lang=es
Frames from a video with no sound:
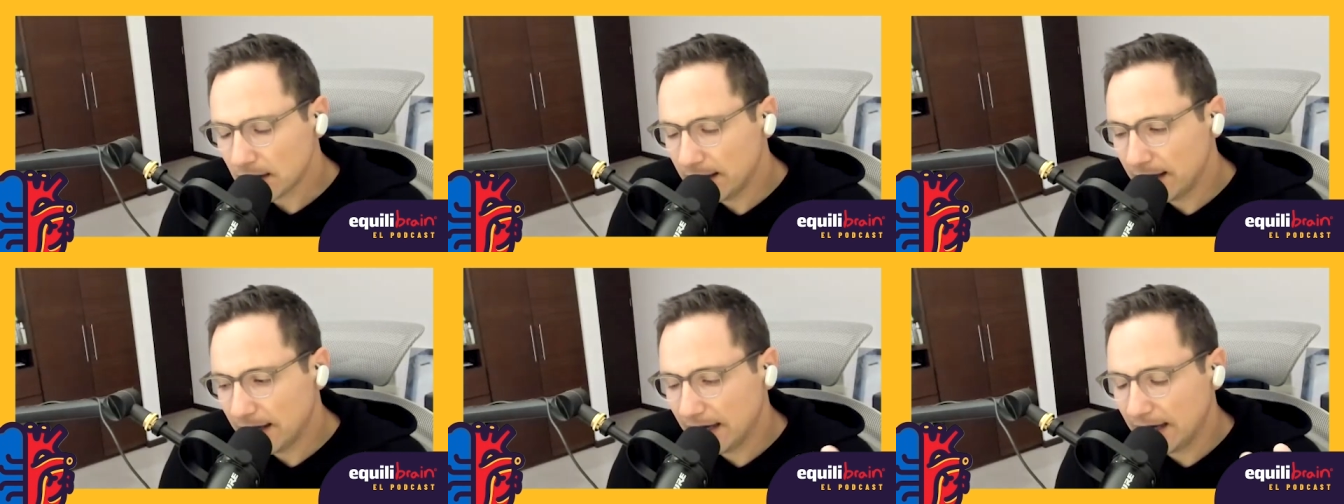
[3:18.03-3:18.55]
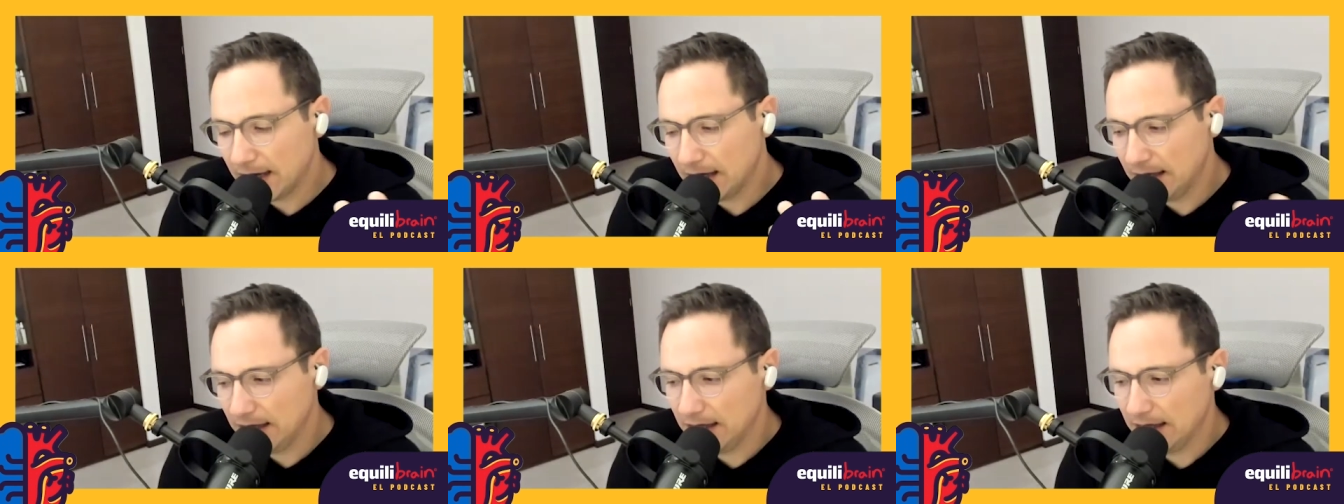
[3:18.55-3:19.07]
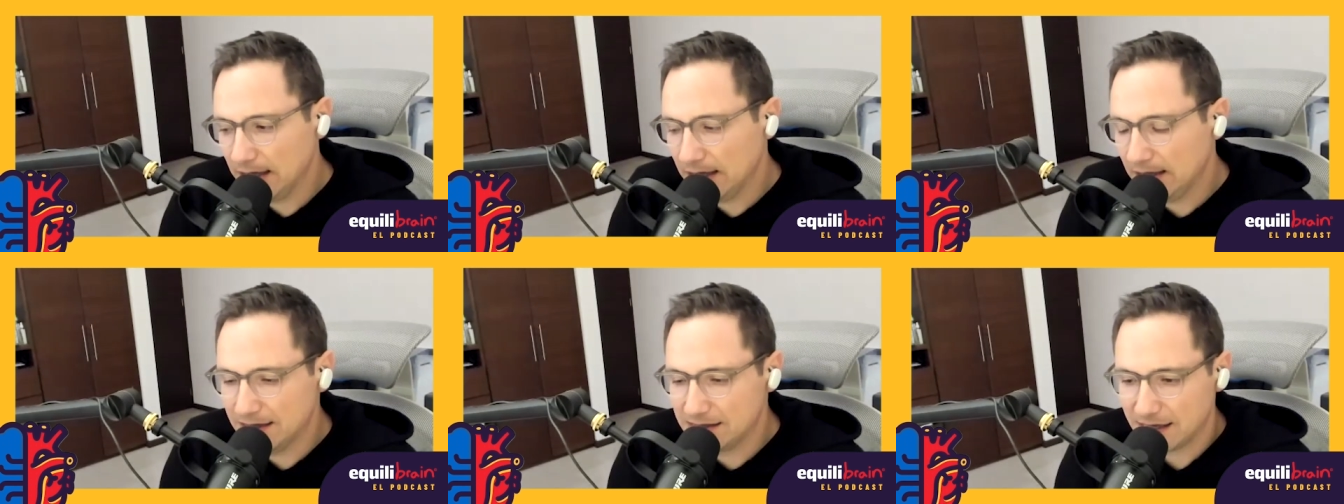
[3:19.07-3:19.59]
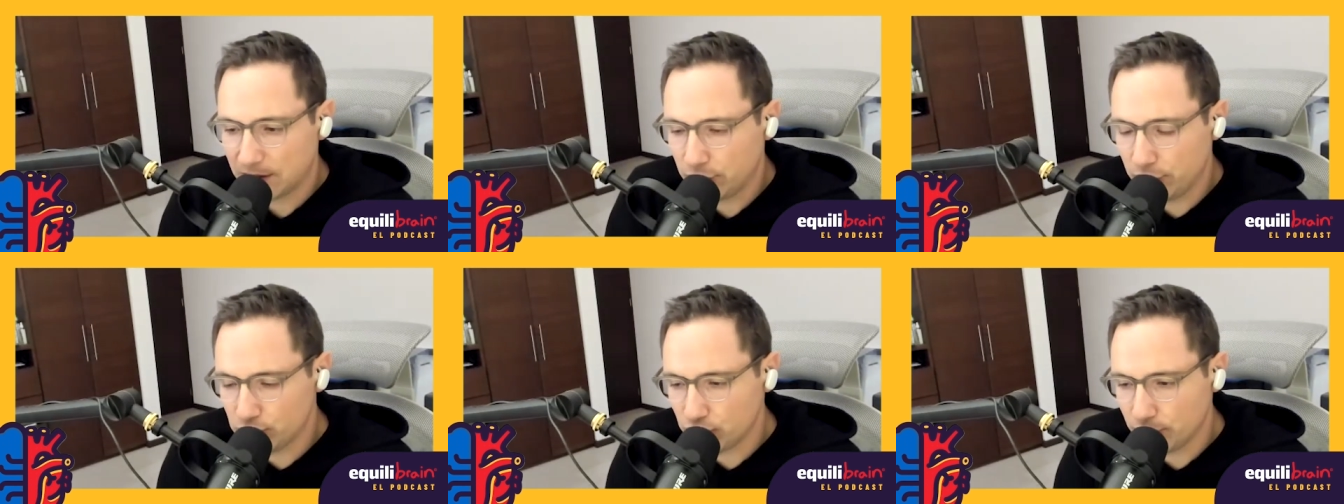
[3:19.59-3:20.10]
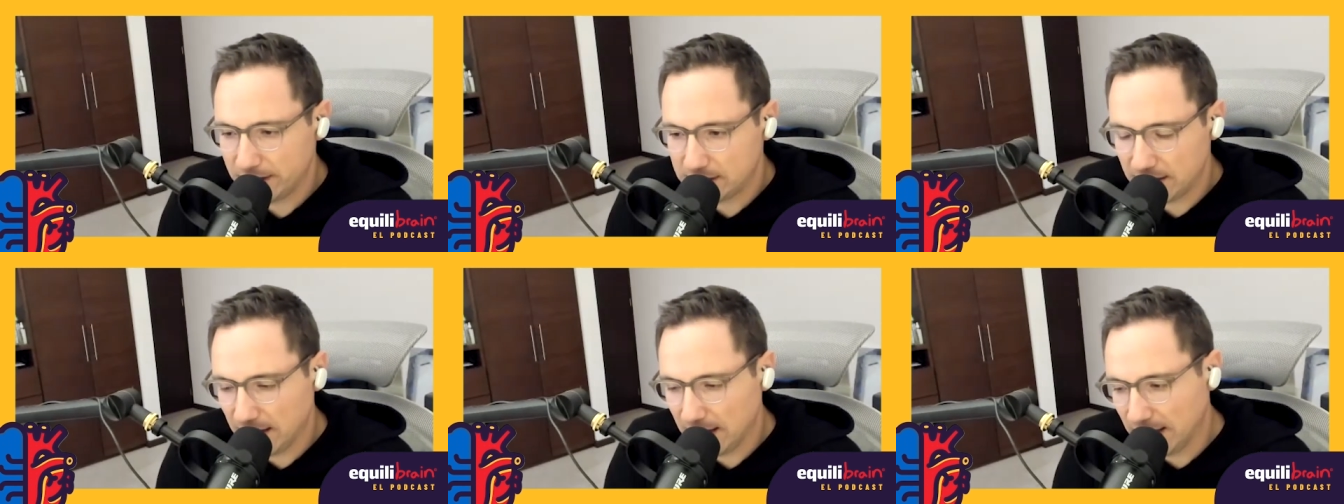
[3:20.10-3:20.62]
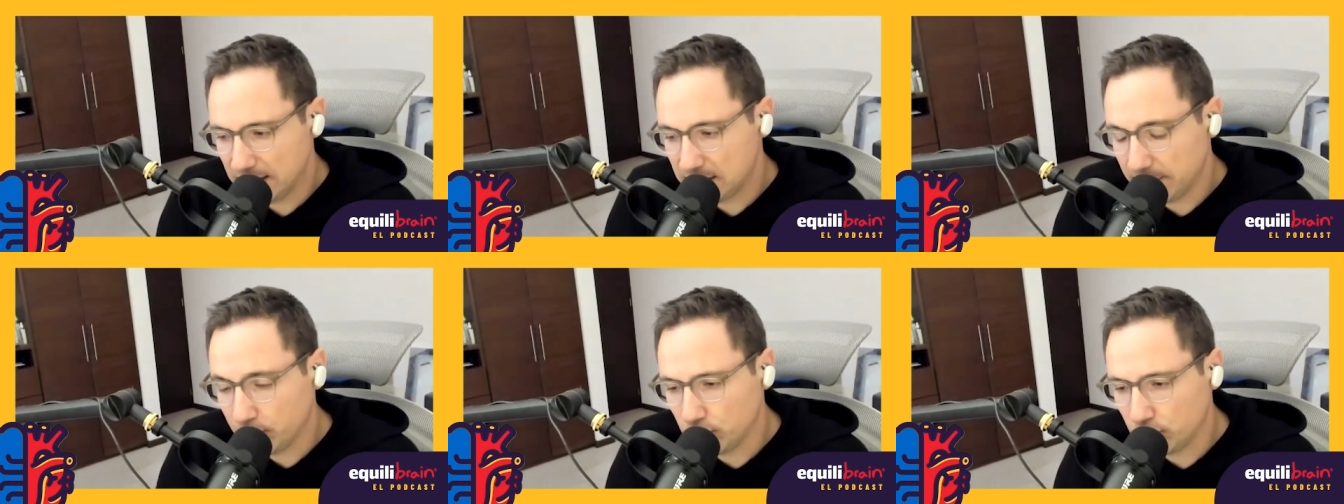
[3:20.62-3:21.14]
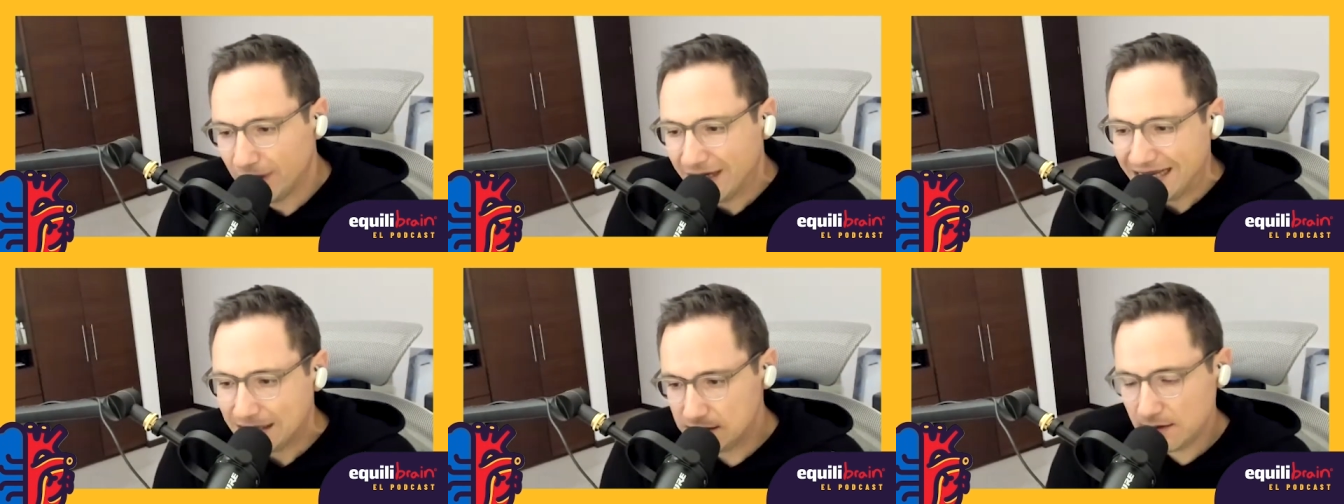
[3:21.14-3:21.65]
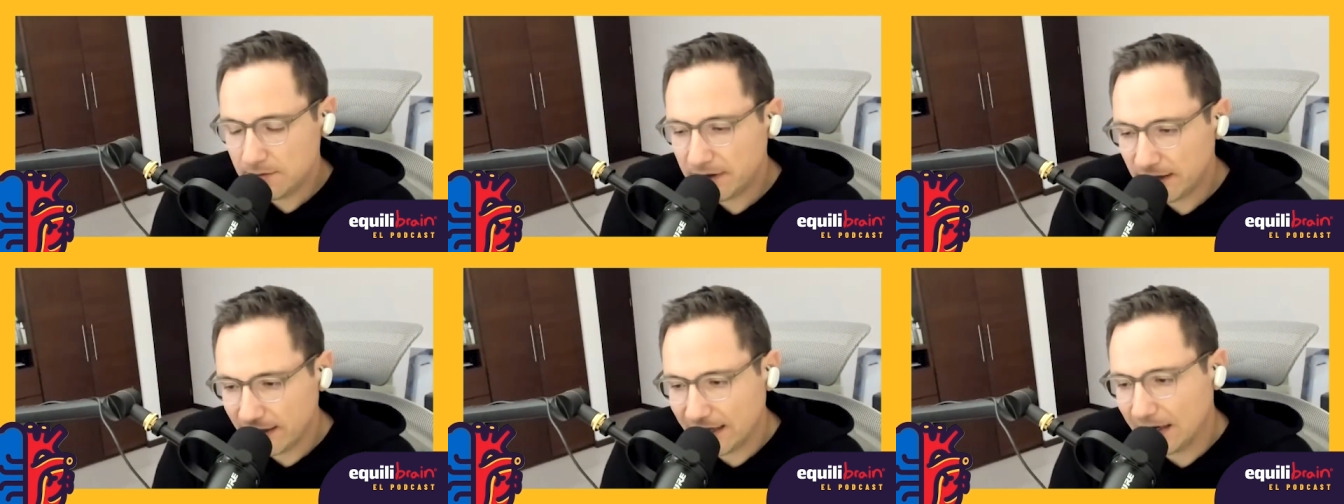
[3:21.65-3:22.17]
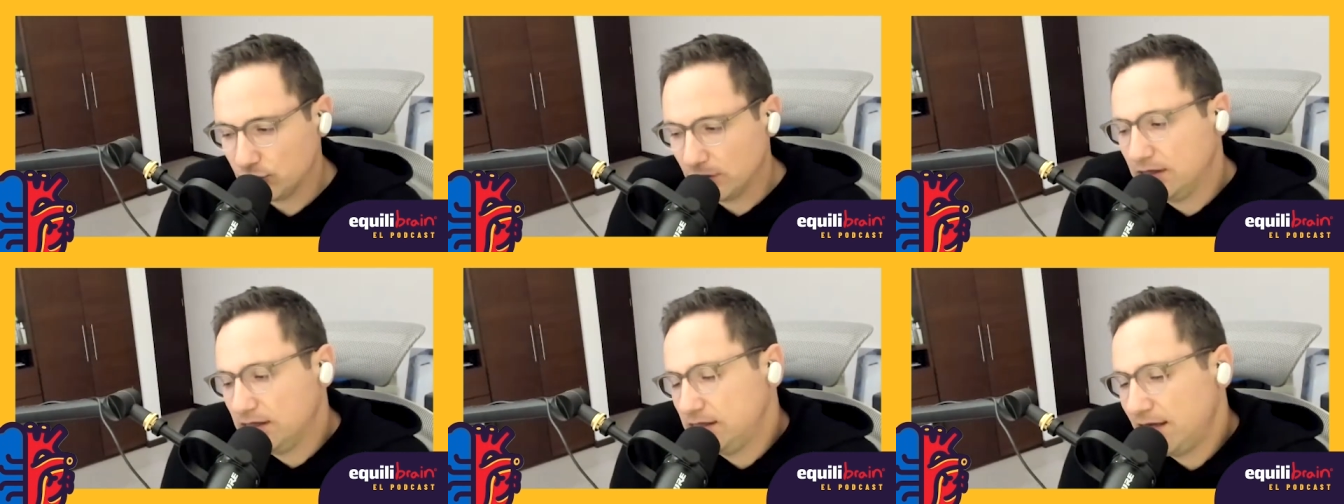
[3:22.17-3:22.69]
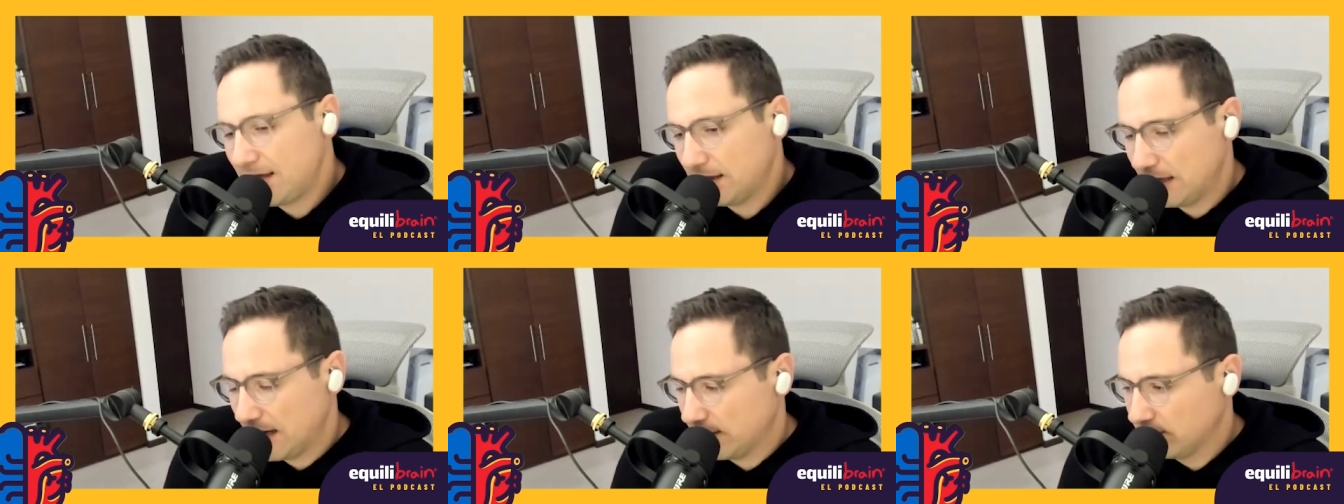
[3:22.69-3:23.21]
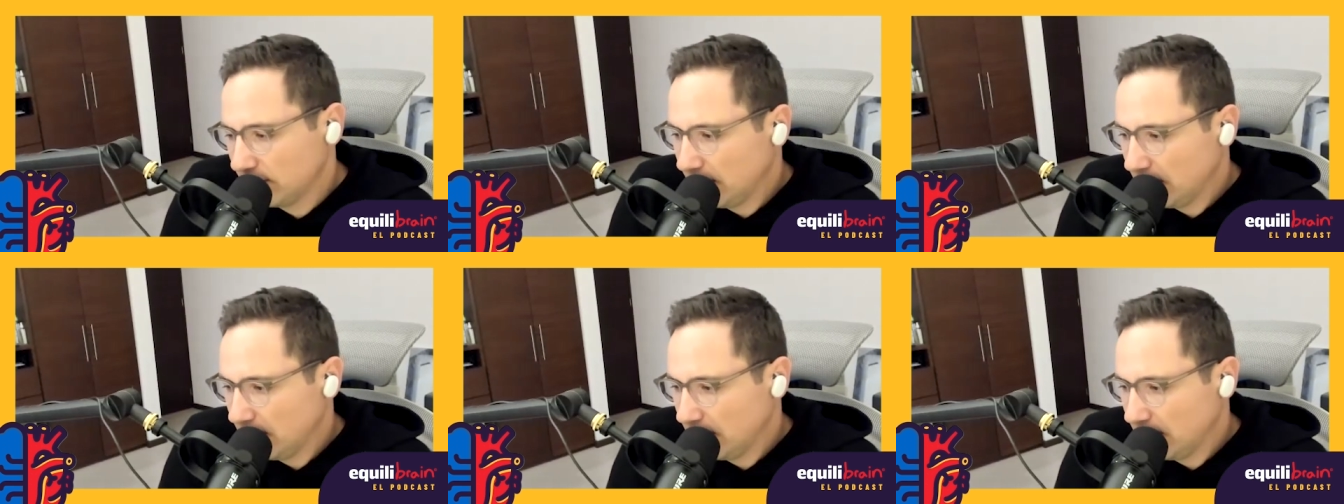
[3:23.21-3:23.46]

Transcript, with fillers: eh, y, desarrollo sobre este, este punto, sin perder la autenticidad, claro.